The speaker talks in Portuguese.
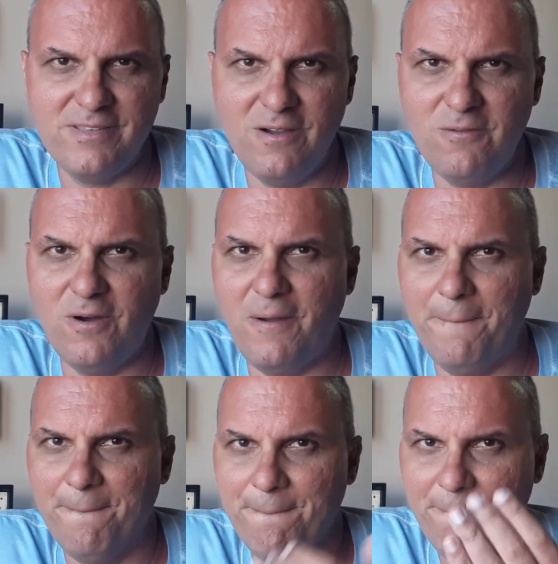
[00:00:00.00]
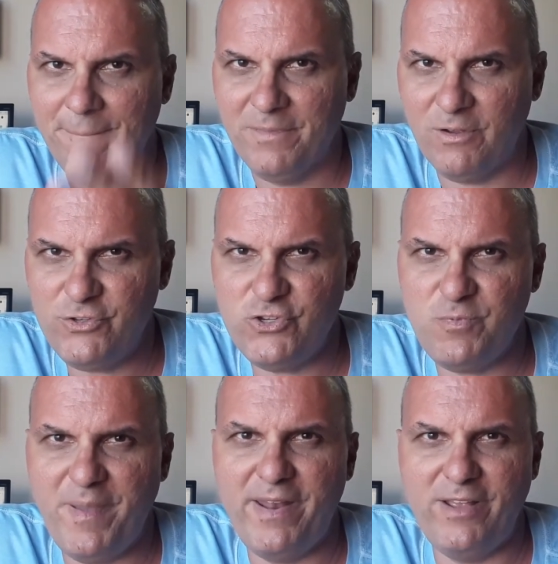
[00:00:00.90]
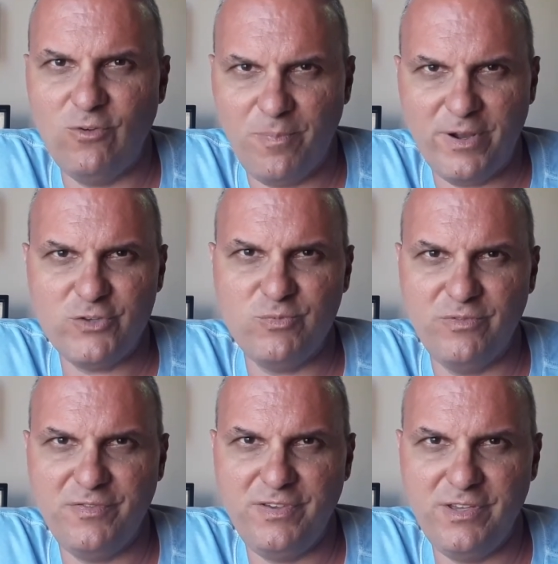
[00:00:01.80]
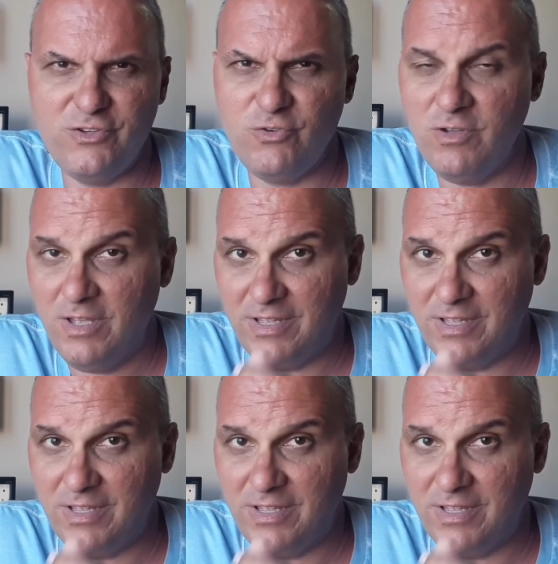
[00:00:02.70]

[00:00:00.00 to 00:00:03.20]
Então, ó, eu então te espero aí no próximo vídeo.